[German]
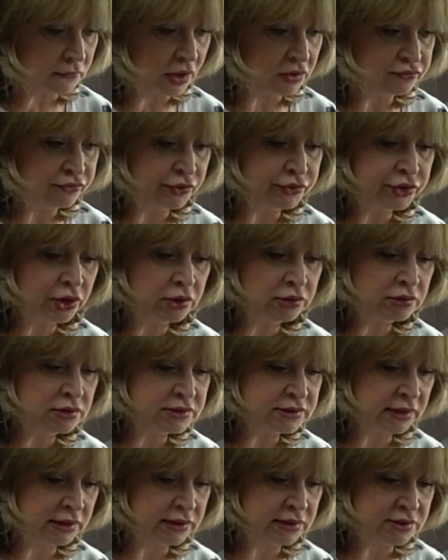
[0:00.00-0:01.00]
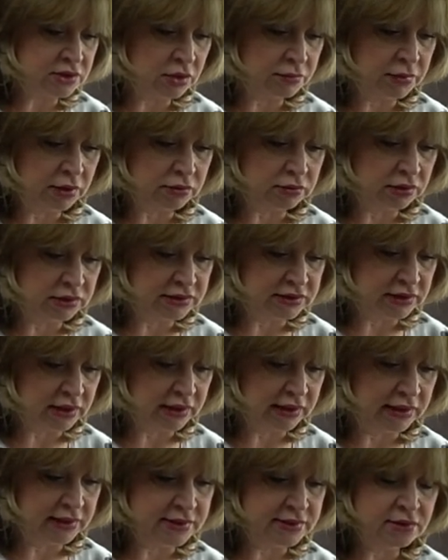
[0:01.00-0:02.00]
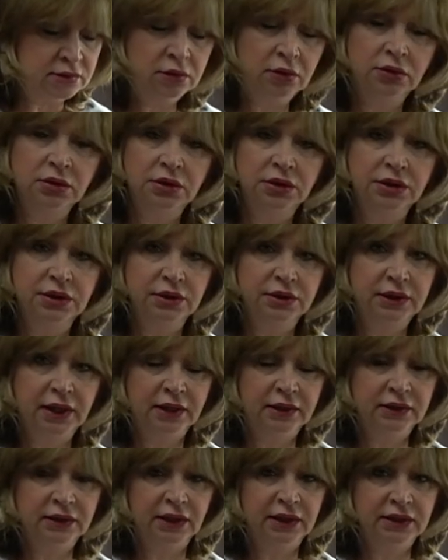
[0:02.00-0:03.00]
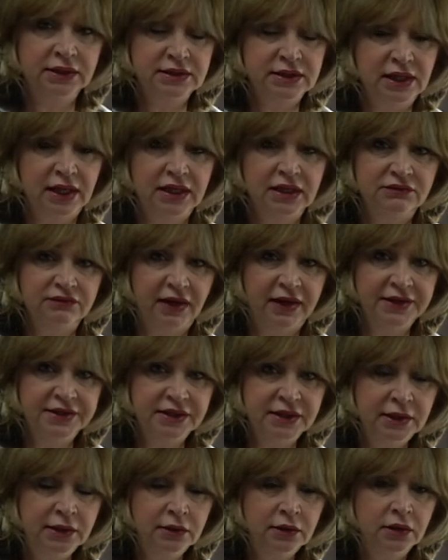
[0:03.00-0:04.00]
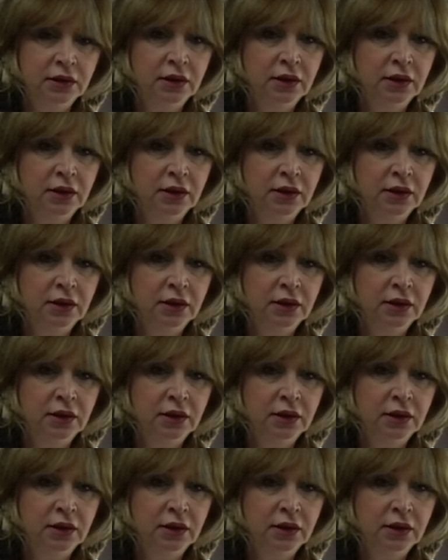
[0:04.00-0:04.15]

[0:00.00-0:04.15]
von dort aus ging es nochmal kurz nach Hessen und dann ging es gleich weiter.